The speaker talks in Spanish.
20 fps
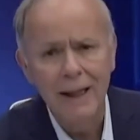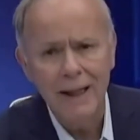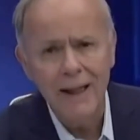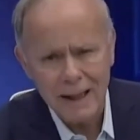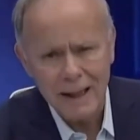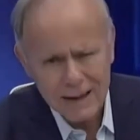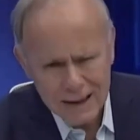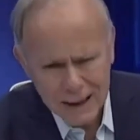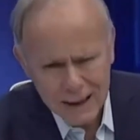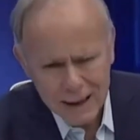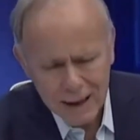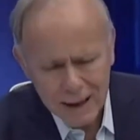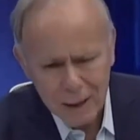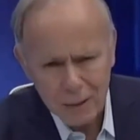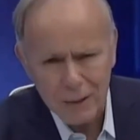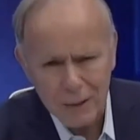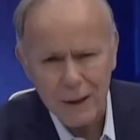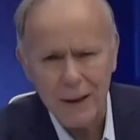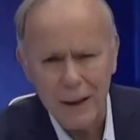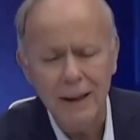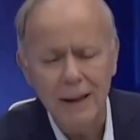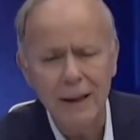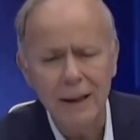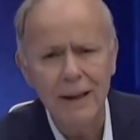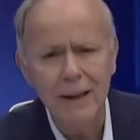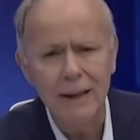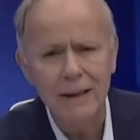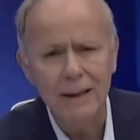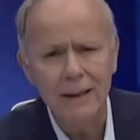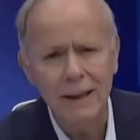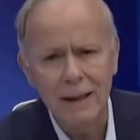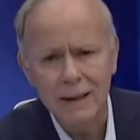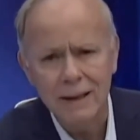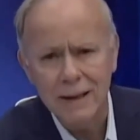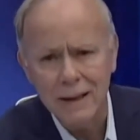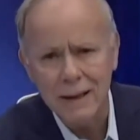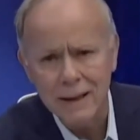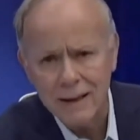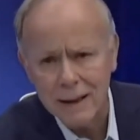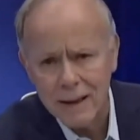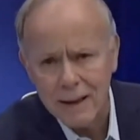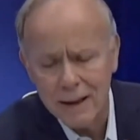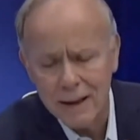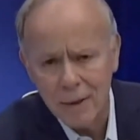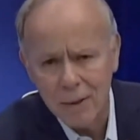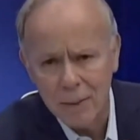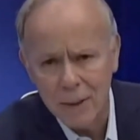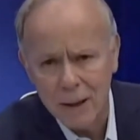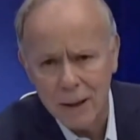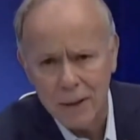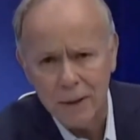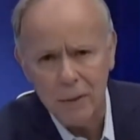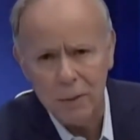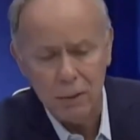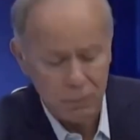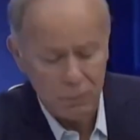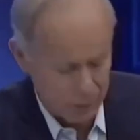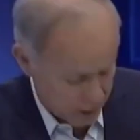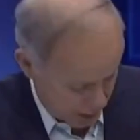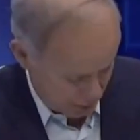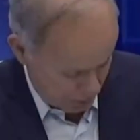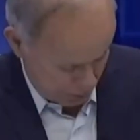Gracias Carlos Herrerías, gracias que Mario, ya